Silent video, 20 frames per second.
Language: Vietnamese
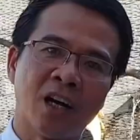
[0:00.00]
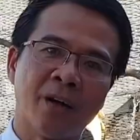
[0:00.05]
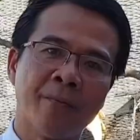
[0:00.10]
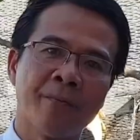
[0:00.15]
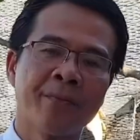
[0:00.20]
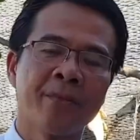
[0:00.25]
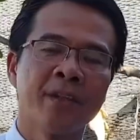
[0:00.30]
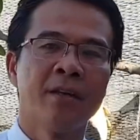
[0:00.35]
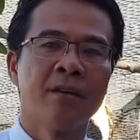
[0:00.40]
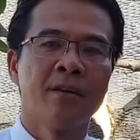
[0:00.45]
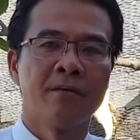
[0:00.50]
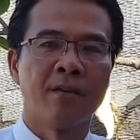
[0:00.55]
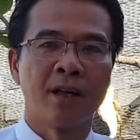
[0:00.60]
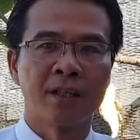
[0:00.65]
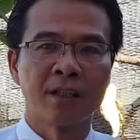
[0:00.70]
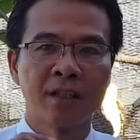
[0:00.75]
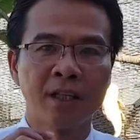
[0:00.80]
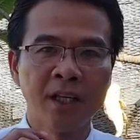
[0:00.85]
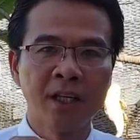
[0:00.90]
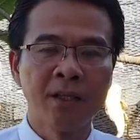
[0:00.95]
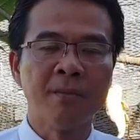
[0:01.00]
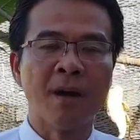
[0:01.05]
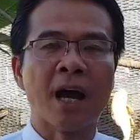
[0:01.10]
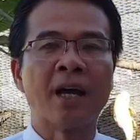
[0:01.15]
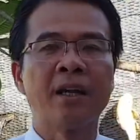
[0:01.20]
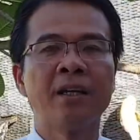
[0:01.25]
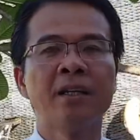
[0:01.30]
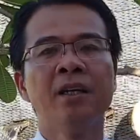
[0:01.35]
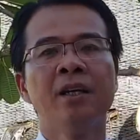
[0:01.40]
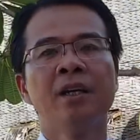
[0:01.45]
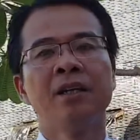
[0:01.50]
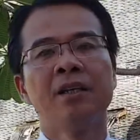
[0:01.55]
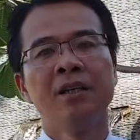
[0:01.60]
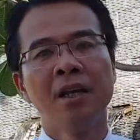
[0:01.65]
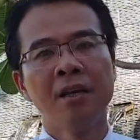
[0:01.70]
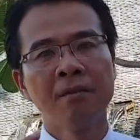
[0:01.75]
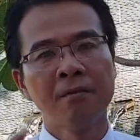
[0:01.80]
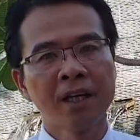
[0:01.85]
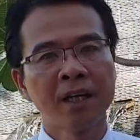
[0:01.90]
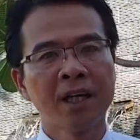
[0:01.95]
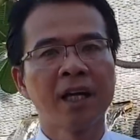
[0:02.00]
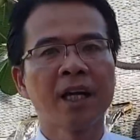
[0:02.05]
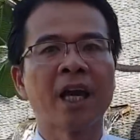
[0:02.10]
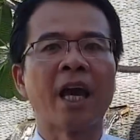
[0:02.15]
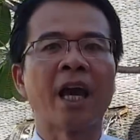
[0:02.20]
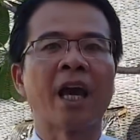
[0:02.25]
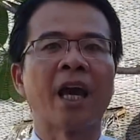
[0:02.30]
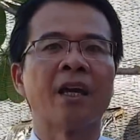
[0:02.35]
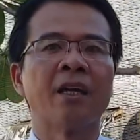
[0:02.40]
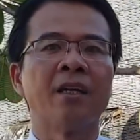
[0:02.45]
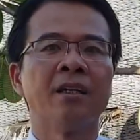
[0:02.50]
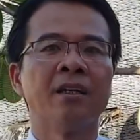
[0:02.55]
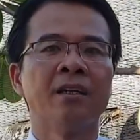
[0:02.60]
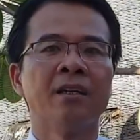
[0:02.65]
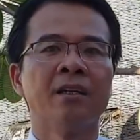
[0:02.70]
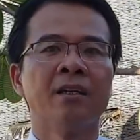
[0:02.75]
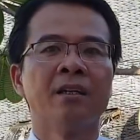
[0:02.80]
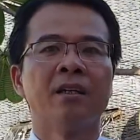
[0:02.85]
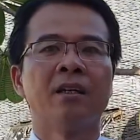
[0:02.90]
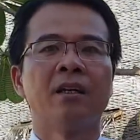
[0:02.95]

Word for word: À, và khi bạn đi vay ngân hàng,